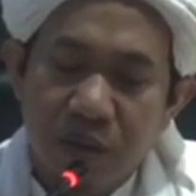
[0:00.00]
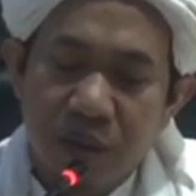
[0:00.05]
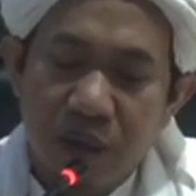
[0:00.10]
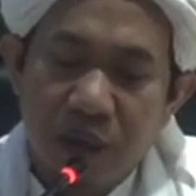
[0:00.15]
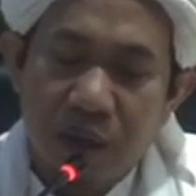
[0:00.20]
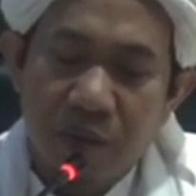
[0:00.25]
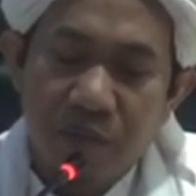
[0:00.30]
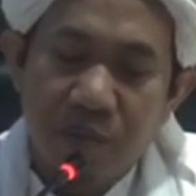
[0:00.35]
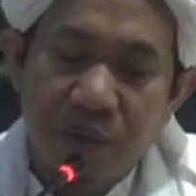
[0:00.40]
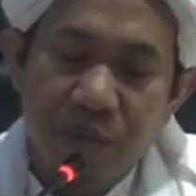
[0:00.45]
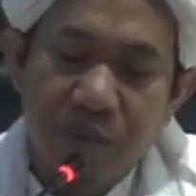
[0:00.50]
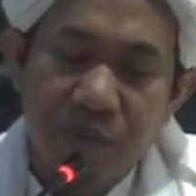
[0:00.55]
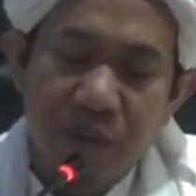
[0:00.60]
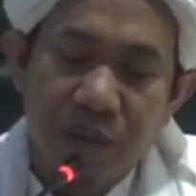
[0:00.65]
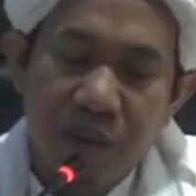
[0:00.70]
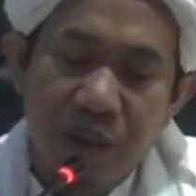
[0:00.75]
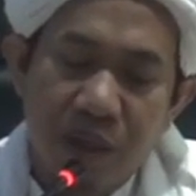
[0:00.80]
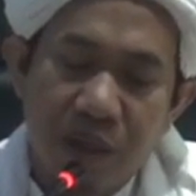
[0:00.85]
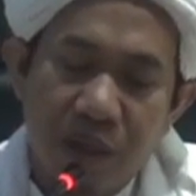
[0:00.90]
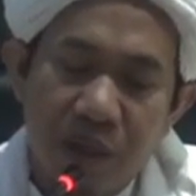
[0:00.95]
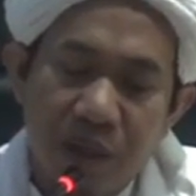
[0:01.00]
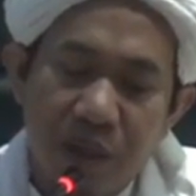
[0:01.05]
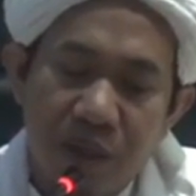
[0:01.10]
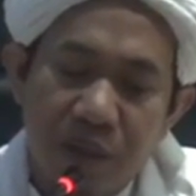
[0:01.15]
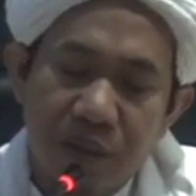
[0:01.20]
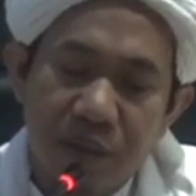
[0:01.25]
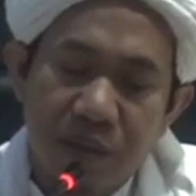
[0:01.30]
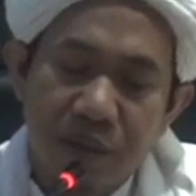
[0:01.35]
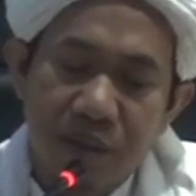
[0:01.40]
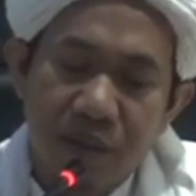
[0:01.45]
apabila
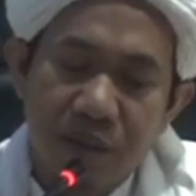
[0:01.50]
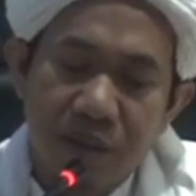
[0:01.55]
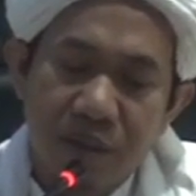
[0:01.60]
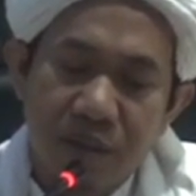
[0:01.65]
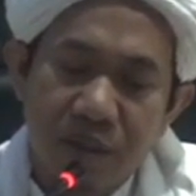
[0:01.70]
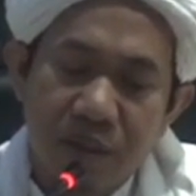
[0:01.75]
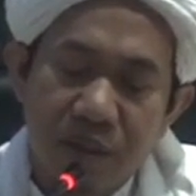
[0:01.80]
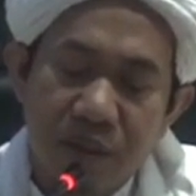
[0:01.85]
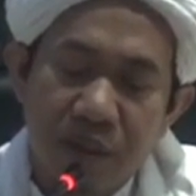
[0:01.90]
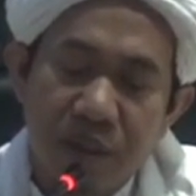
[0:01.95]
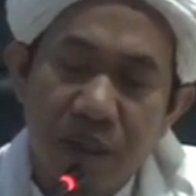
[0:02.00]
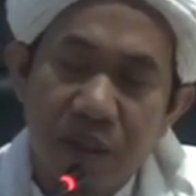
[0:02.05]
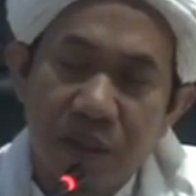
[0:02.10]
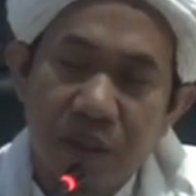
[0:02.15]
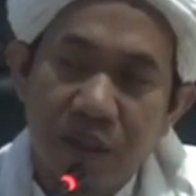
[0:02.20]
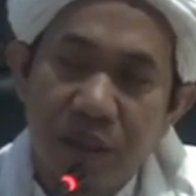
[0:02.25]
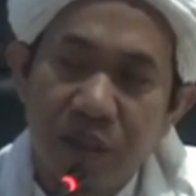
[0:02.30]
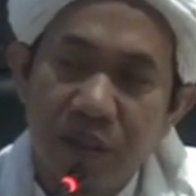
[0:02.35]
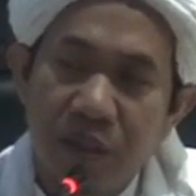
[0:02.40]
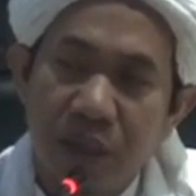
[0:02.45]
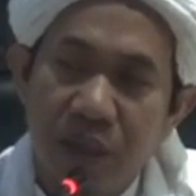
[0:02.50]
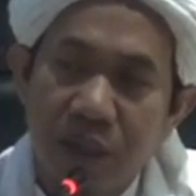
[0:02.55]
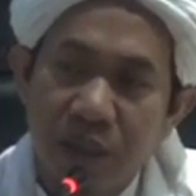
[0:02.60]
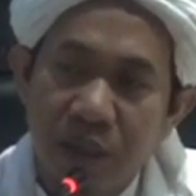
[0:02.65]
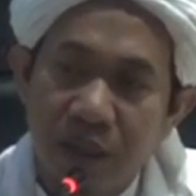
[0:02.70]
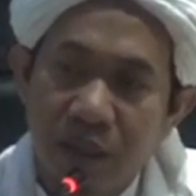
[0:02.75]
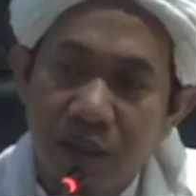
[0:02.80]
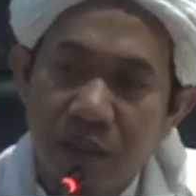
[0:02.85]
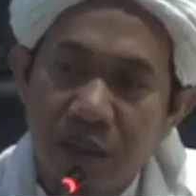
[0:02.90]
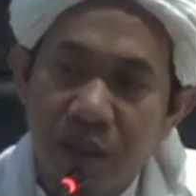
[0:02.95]
dia
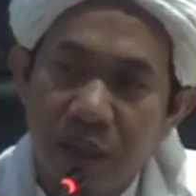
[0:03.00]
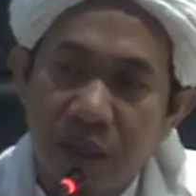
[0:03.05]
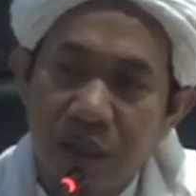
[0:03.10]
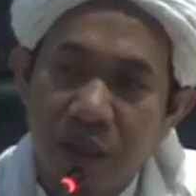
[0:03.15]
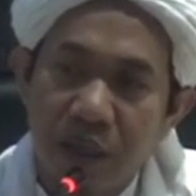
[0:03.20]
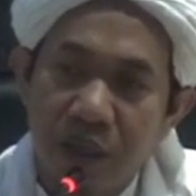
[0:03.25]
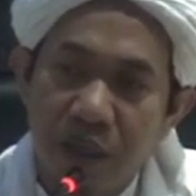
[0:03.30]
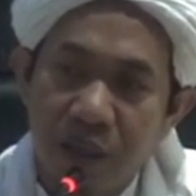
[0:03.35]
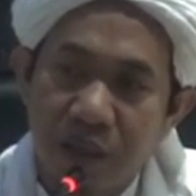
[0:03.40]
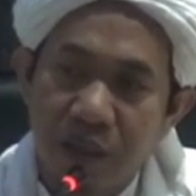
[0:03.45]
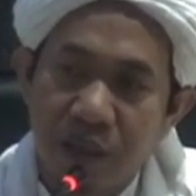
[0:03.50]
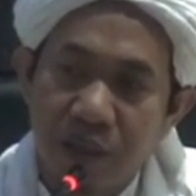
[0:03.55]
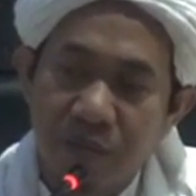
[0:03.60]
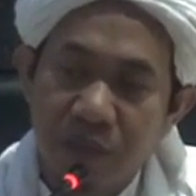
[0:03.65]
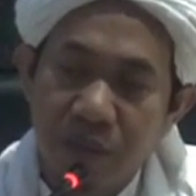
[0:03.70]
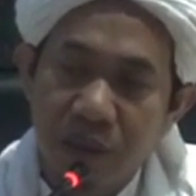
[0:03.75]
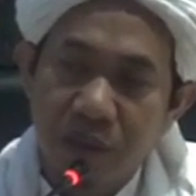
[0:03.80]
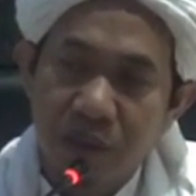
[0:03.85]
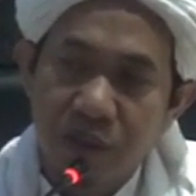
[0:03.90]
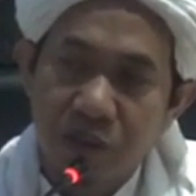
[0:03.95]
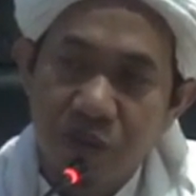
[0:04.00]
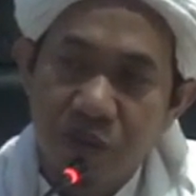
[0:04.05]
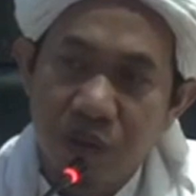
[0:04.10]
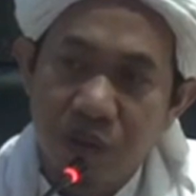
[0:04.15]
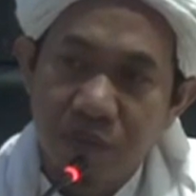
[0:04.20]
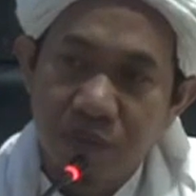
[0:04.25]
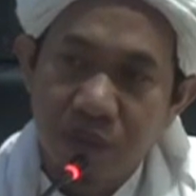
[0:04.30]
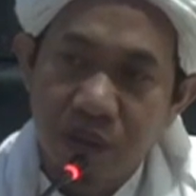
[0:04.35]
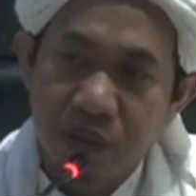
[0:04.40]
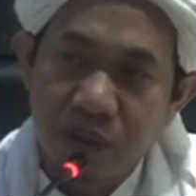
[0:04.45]
terjadi kesalahan kepada
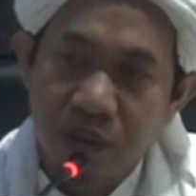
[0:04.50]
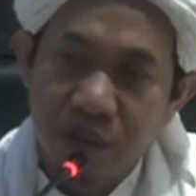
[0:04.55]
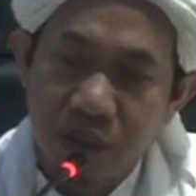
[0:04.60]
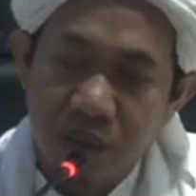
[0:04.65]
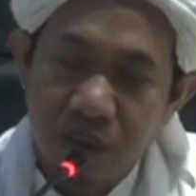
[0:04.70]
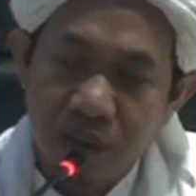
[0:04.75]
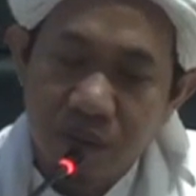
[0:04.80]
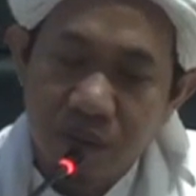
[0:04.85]
suaminya.